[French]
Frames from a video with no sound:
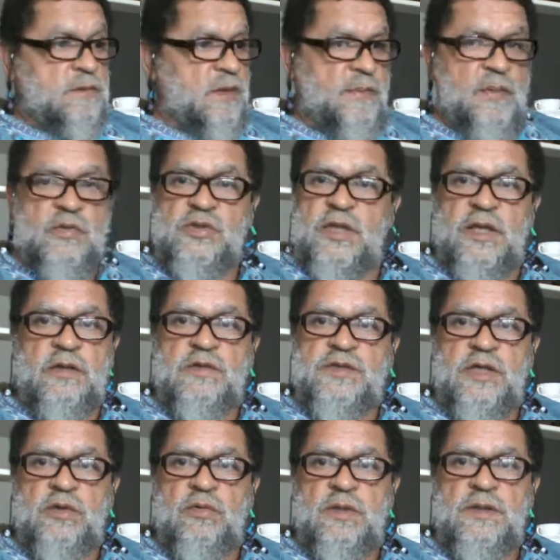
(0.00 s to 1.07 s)
tu n'as pas besoin d'être en
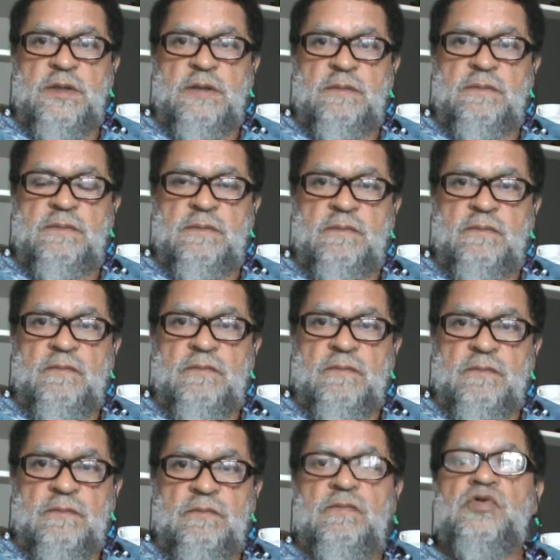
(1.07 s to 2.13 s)
sécurité.
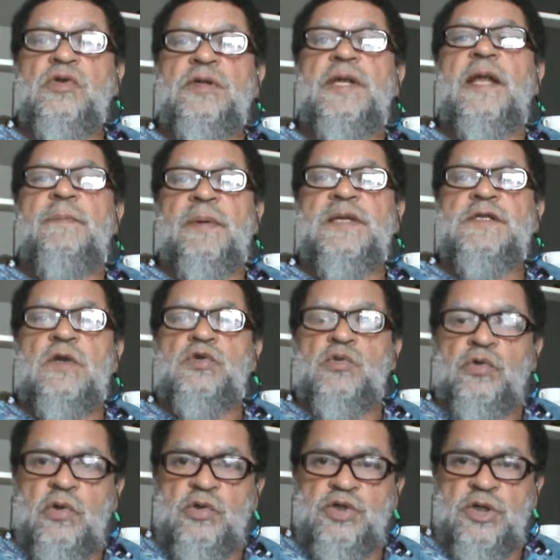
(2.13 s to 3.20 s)
Puisque tu es la présence au
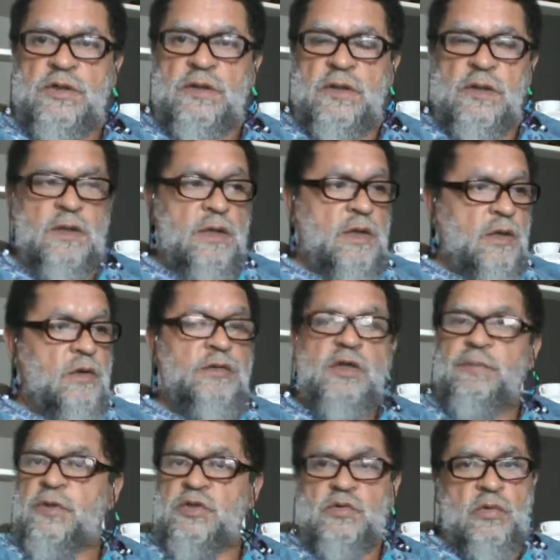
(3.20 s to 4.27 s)
danger. Quand tu es
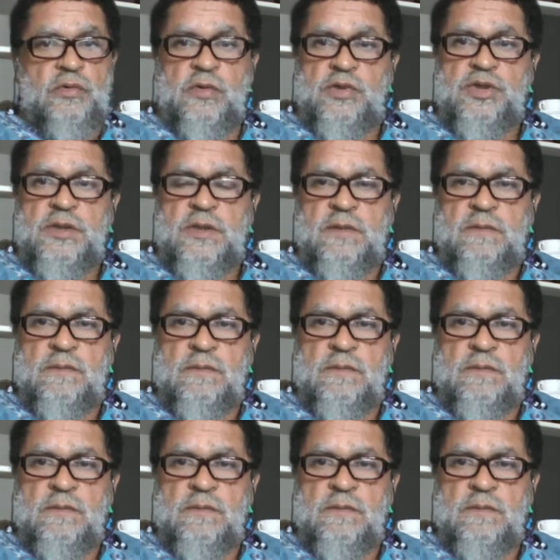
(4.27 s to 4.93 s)
présent au danger,